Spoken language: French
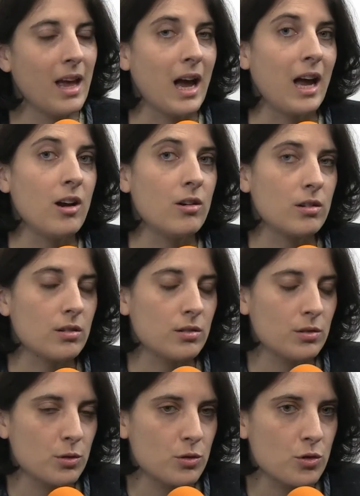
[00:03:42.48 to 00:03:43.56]
alors,
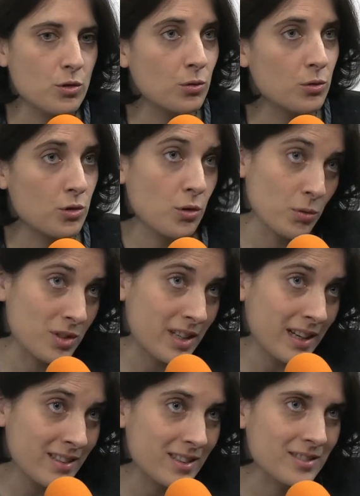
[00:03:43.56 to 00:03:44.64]
euh, je, je,
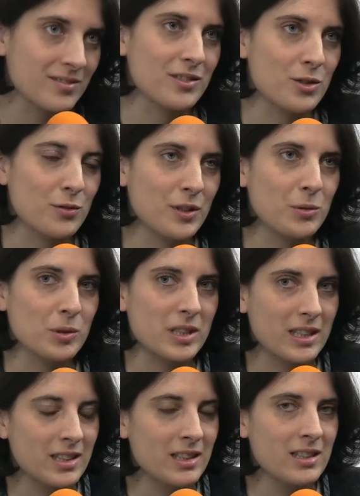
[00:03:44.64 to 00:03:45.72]
constate, je fais
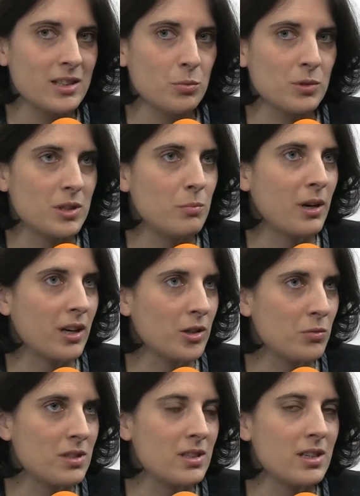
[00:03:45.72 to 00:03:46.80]
constater, si possible par un
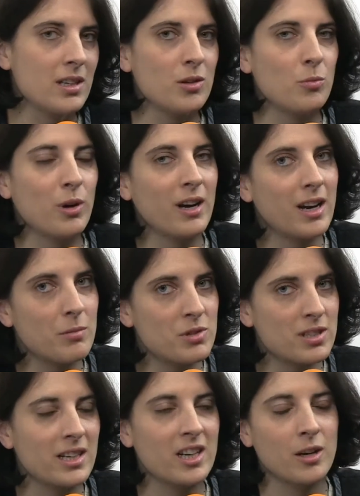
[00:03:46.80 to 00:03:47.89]
huissier. Au préalable,
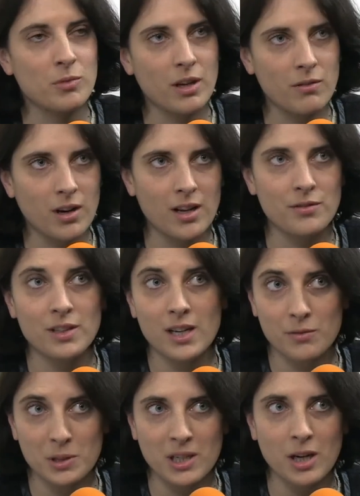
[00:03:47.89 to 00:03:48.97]
j'essaye quand même d'avoir l'avis de
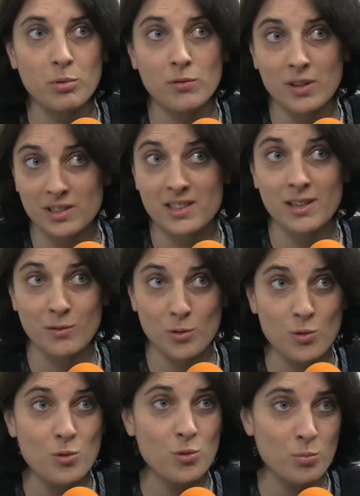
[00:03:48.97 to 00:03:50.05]
l'avocat pour voir si ça vaut le
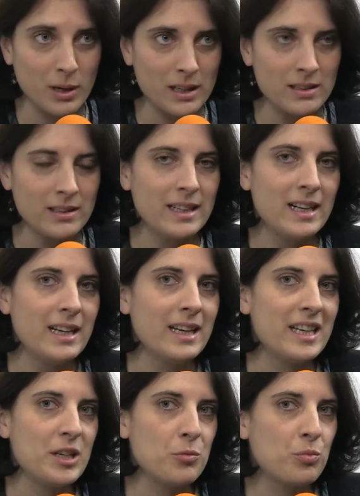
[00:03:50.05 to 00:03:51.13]
coup ou pas.
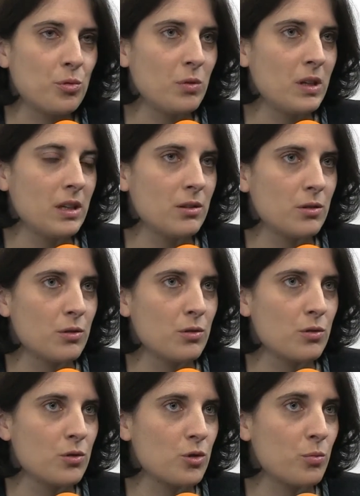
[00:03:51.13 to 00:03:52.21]
Et puis,
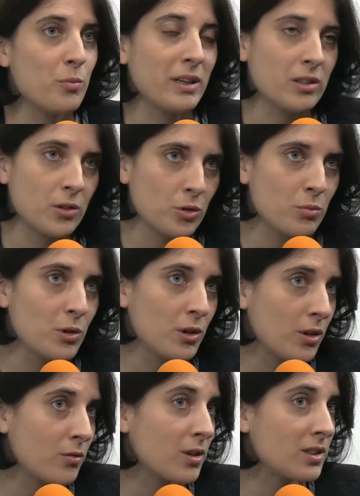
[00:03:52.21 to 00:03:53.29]
euh, je peux mettre en
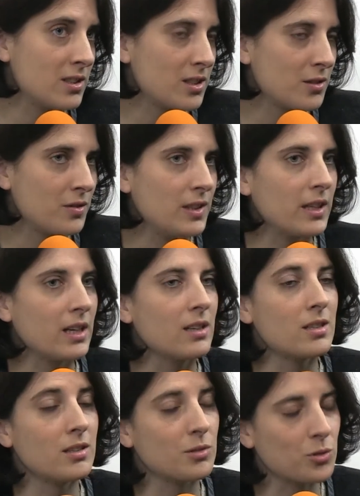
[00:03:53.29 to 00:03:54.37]
demeure, voir si c'est
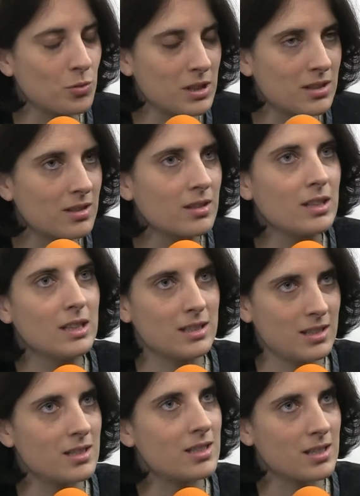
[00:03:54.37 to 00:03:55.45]
efficace. Et ensuite,
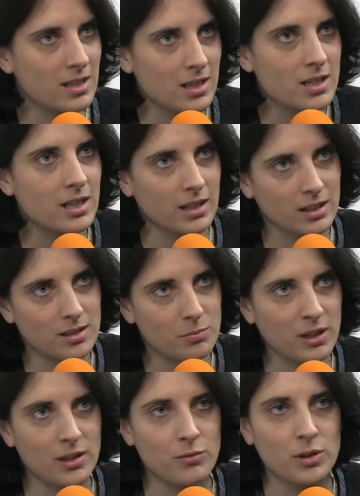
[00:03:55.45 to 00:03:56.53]
si nécessaire, j'attaque
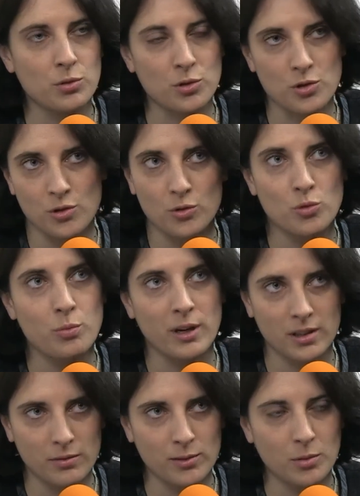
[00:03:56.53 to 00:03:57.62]
par des voies d'urgence ou par
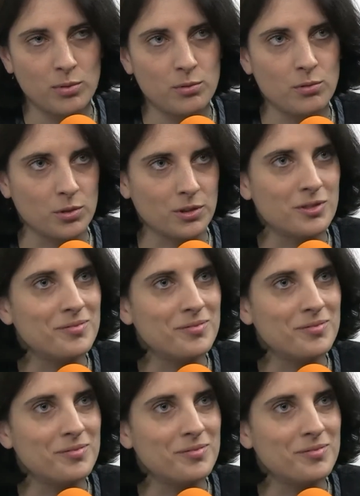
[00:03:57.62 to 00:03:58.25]
des voies plus lourdes.